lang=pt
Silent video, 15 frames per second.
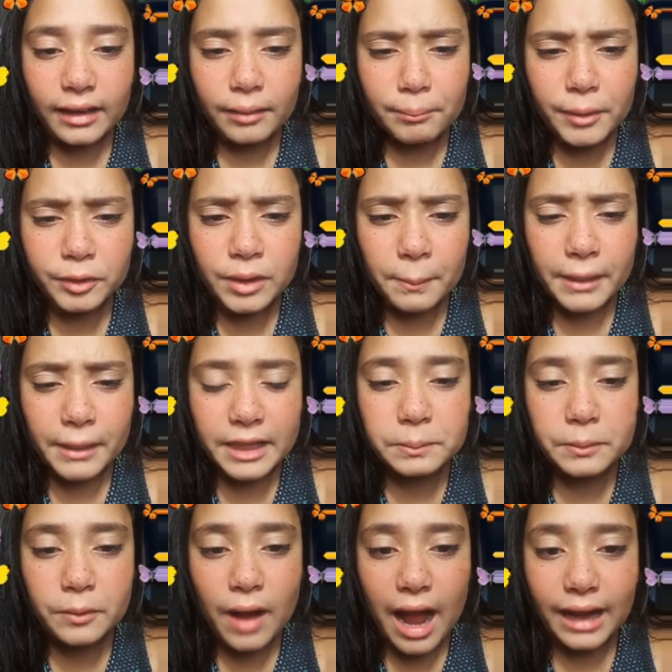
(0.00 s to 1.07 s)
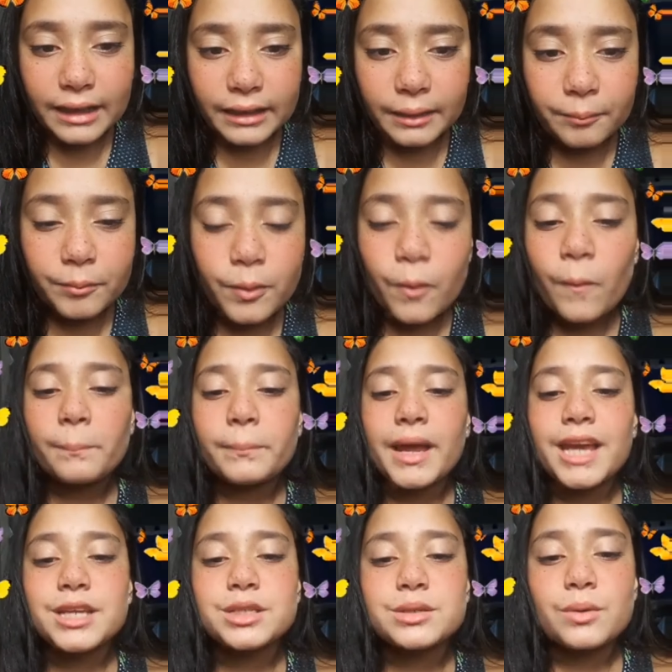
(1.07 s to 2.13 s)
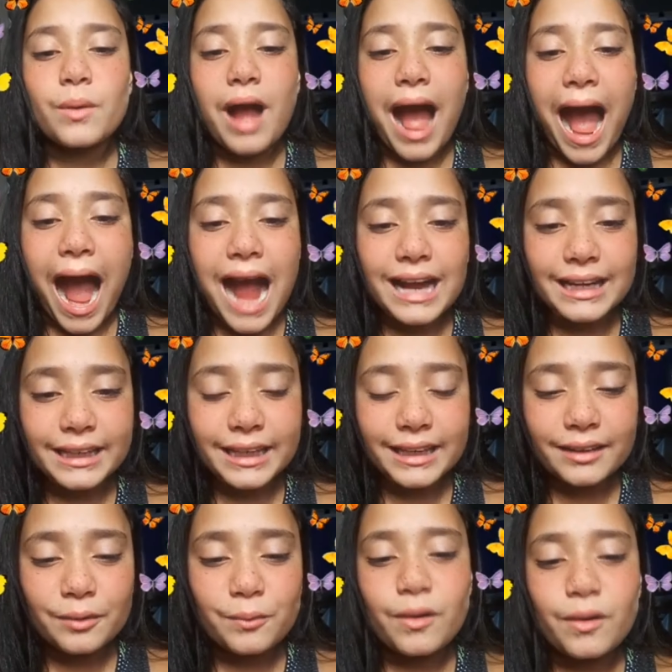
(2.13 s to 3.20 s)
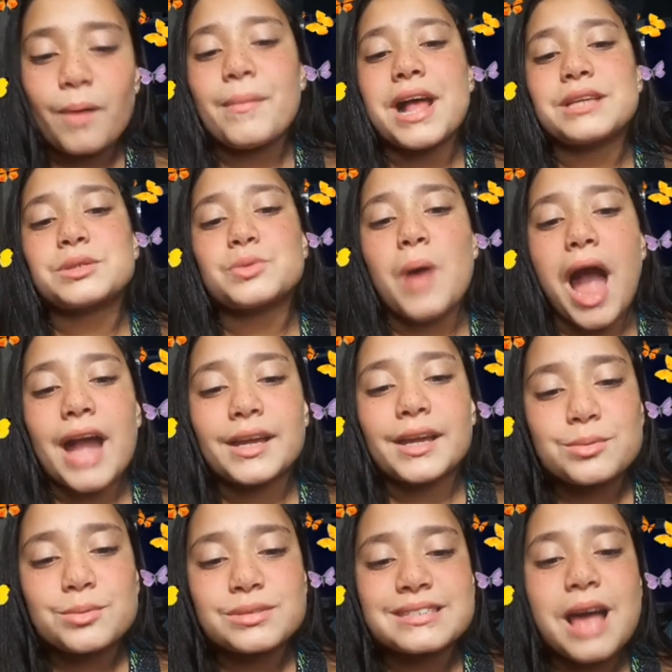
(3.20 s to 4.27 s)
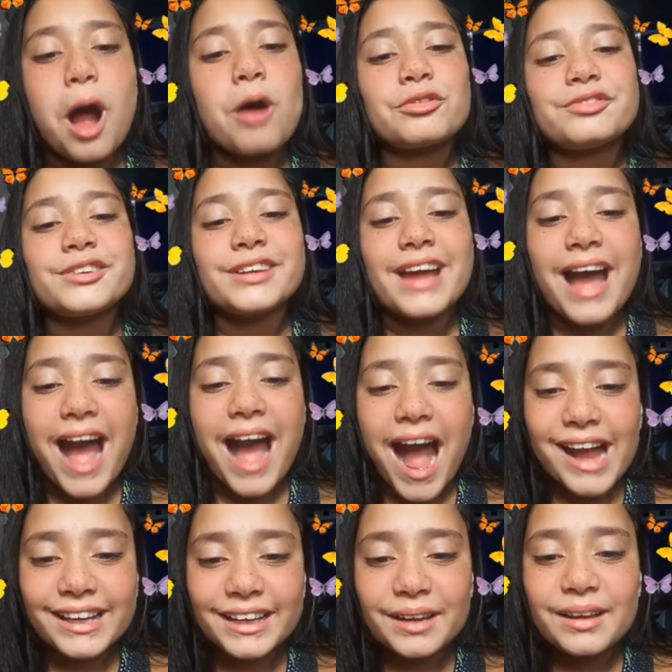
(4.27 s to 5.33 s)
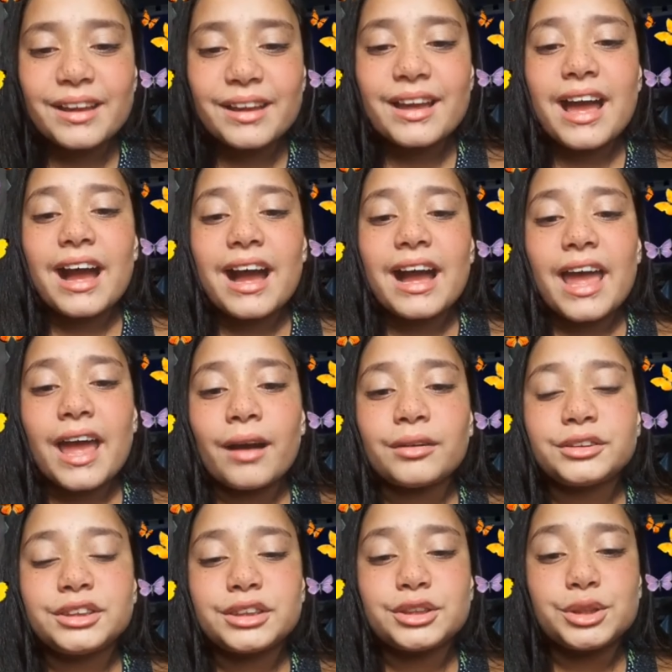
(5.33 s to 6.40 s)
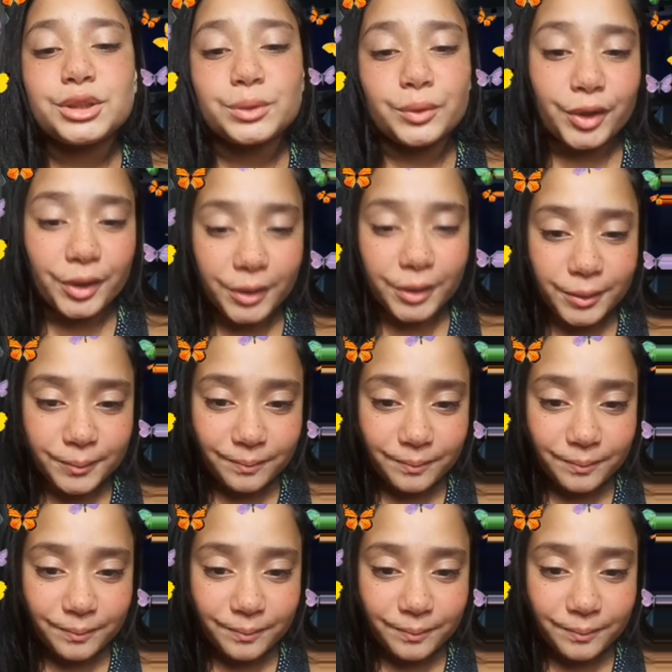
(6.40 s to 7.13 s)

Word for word: Manda um abraço pro Acre. Um beijo, Acre. Um abraço, Acre. Um salve, Acre. Elde Júnior.